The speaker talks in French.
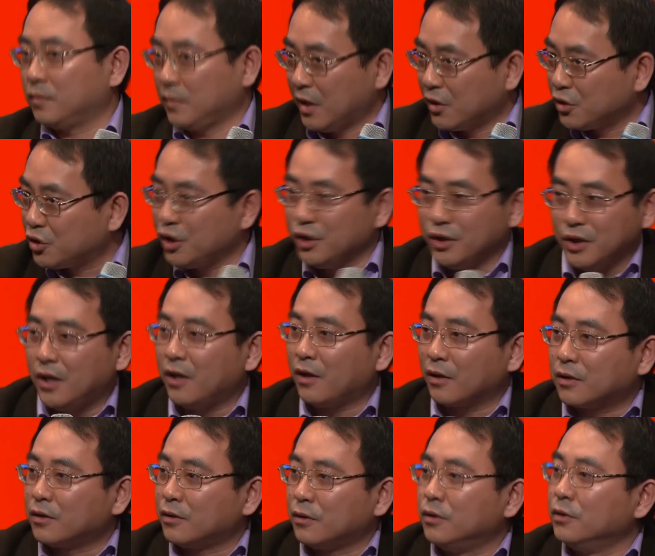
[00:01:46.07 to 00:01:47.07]

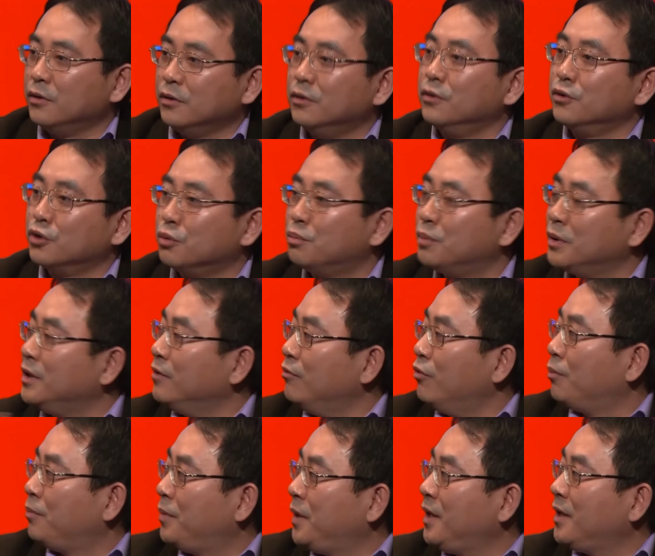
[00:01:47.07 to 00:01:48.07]
d'ingénieurs que je peux
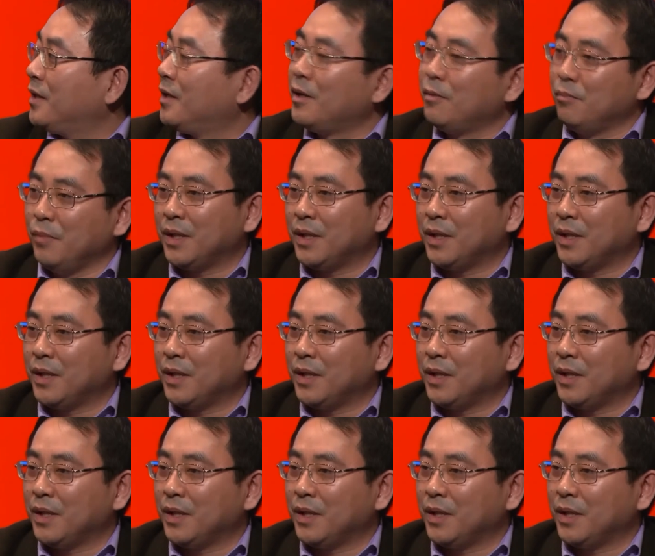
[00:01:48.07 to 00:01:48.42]
développer,